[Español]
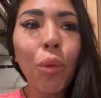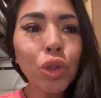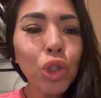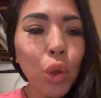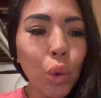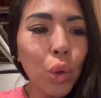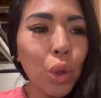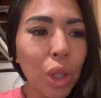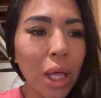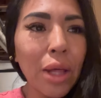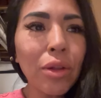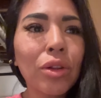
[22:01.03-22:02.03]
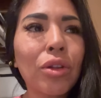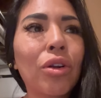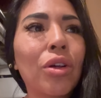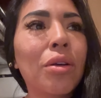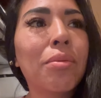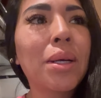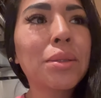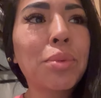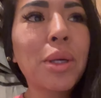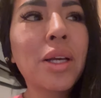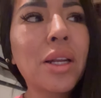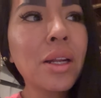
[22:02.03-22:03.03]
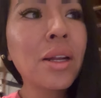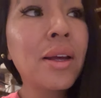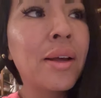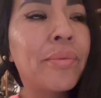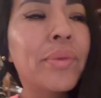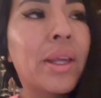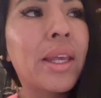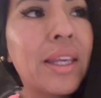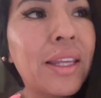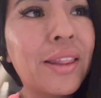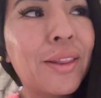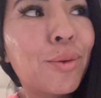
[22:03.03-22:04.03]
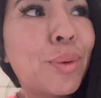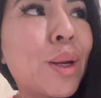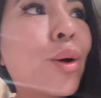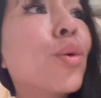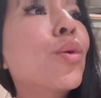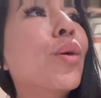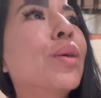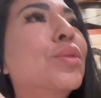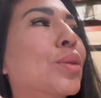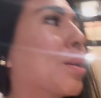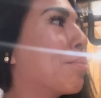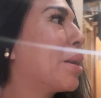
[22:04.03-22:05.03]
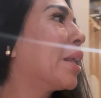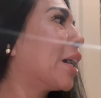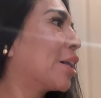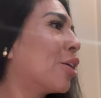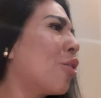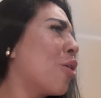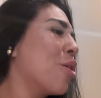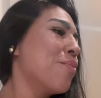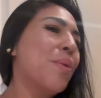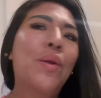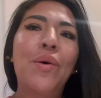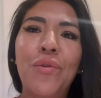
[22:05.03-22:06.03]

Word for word: mucho cuidado y todo lo demás, ¿pueden creer? Y vieron uno en Sudamérica, creo, o en Perú